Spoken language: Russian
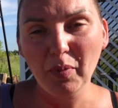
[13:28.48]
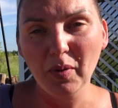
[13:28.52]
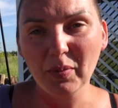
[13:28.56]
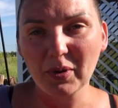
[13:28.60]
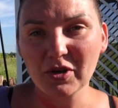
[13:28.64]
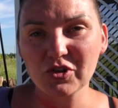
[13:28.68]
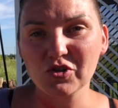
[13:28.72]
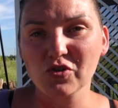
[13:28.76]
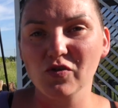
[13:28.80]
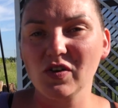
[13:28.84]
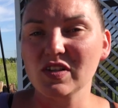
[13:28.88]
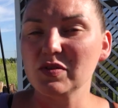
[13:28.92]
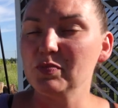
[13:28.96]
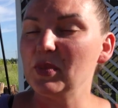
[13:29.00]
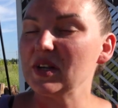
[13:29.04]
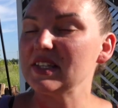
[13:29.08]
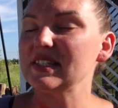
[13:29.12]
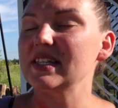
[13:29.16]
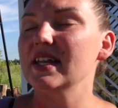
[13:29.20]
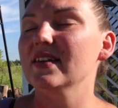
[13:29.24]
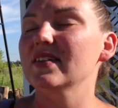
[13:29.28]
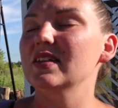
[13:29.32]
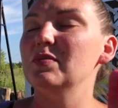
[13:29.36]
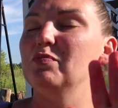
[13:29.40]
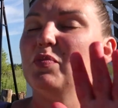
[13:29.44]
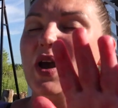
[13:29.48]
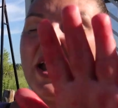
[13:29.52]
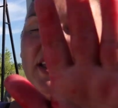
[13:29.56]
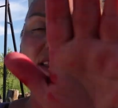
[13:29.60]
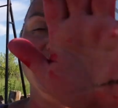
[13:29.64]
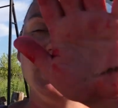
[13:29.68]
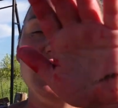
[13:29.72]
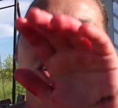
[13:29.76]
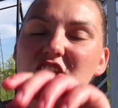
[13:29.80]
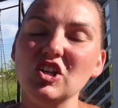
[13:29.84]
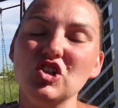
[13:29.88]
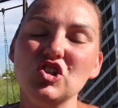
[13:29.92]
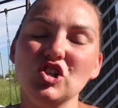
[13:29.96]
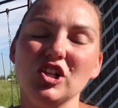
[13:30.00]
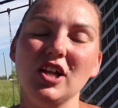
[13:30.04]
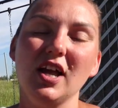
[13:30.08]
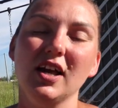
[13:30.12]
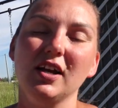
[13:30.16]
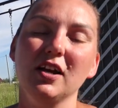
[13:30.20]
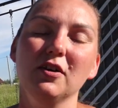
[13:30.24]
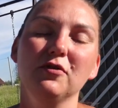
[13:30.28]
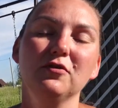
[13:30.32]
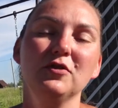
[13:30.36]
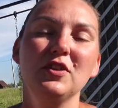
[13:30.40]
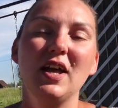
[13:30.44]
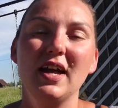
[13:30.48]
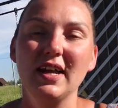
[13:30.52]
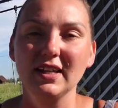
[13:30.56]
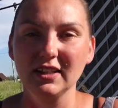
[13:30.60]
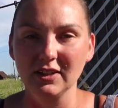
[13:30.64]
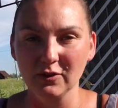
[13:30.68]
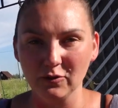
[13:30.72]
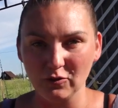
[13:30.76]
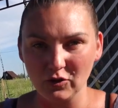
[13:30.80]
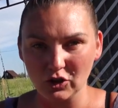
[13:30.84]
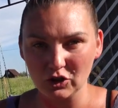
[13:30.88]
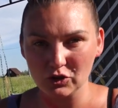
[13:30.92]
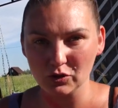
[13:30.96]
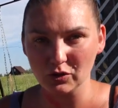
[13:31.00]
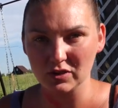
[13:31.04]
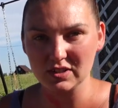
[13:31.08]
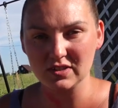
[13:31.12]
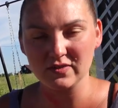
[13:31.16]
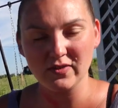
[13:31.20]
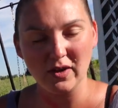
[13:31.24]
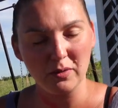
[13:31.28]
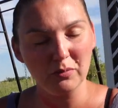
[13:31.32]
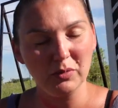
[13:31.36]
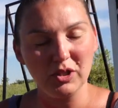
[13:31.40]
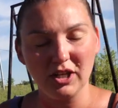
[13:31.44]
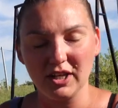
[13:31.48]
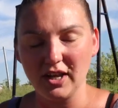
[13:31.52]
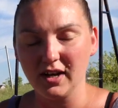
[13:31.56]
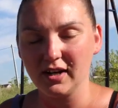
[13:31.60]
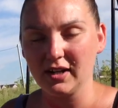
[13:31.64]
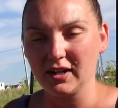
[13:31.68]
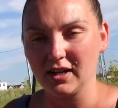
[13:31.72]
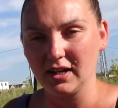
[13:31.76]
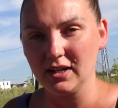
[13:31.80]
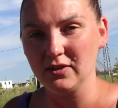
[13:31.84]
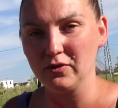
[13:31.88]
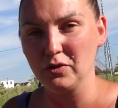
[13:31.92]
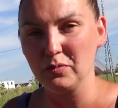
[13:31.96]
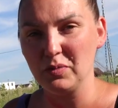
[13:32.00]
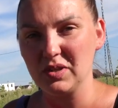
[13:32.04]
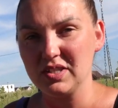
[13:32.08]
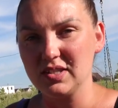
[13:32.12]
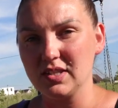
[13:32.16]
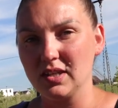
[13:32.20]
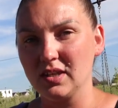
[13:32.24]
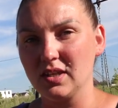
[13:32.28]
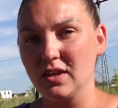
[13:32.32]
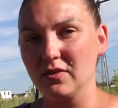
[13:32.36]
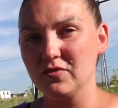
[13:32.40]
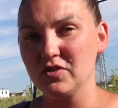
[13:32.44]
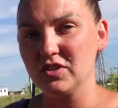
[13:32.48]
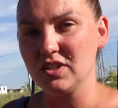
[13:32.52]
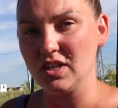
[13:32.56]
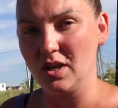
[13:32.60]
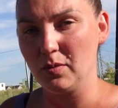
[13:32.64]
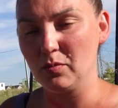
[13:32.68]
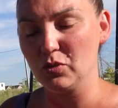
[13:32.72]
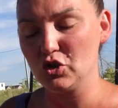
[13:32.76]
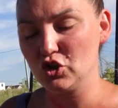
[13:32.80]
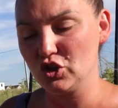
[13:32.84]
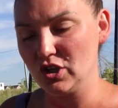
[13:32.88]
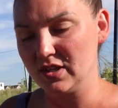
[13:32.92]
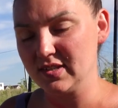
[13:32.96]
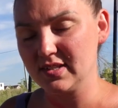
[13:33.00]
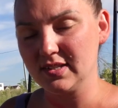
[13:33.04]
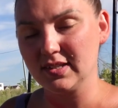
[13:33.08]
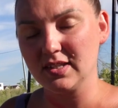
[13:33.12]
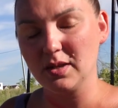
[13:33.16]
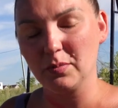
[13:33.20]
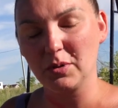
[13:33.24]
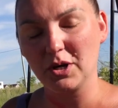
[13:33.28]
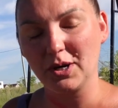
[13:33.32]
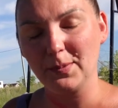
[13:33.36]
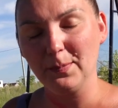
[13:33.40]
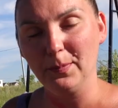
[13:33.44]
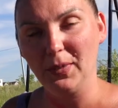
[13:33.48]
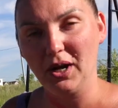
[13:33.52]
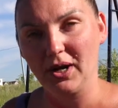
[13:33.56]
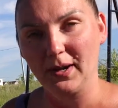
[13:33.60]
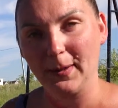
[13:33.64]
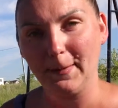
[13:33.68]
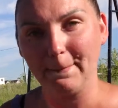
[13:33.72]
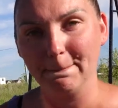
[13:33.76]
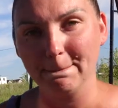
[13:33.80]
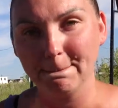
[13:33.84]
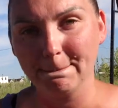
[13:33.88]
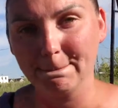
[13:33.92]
попрошу вас поставить 5000 лайков на этом видео. С вами была я, Королева Мистики. Всем счастья и добра. Пока.